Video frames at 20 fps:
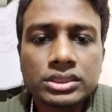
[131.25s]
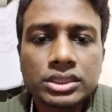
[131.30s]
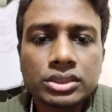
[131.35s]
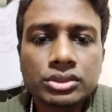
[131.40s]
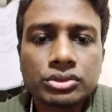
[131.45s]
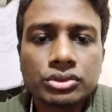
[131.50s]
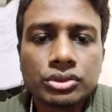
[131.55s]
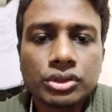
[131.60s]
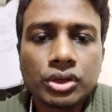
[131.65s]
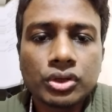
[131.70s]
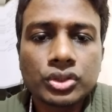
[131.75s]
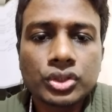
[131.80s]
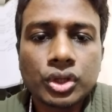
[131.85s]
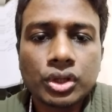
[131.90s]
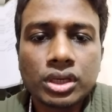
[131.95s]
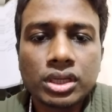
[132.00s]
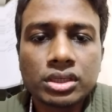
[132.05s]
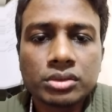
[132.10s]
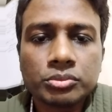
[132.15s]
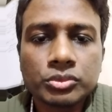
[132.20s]
হাজার
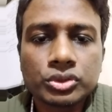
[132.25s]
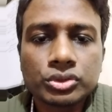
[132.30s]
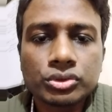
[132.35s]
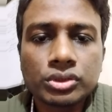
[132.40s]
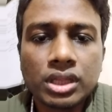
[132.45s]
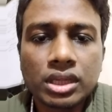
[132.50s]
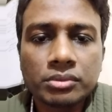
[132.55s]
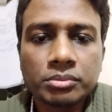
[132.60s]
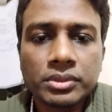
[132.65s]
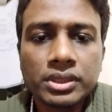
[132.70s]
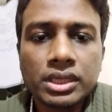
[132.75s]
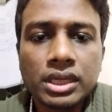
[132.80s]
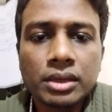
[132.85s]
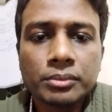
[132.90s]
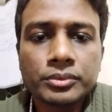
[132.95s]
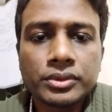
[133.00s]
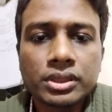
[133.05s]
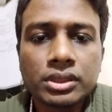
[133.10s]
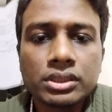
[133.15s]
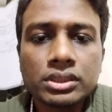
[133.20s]
ডলারের মতো লাগবে
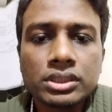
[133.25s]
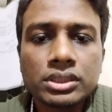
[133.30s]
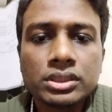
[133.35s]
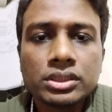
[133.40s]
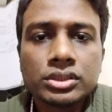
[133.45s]
আপনার